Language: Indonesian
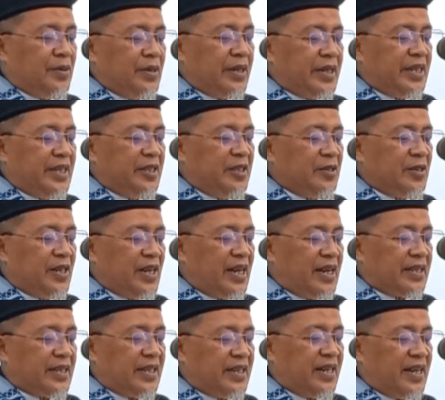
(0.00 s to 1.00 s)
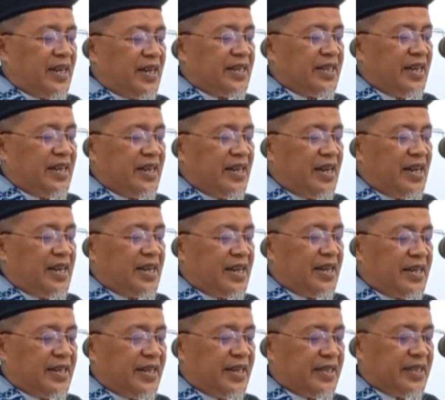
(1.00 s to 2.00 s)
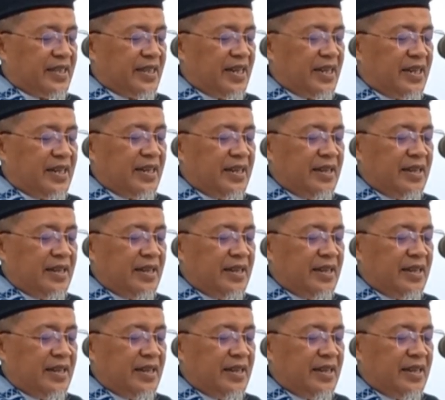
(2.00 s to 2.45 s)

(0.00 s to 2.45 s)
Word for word: Idul Adha yang akan datang.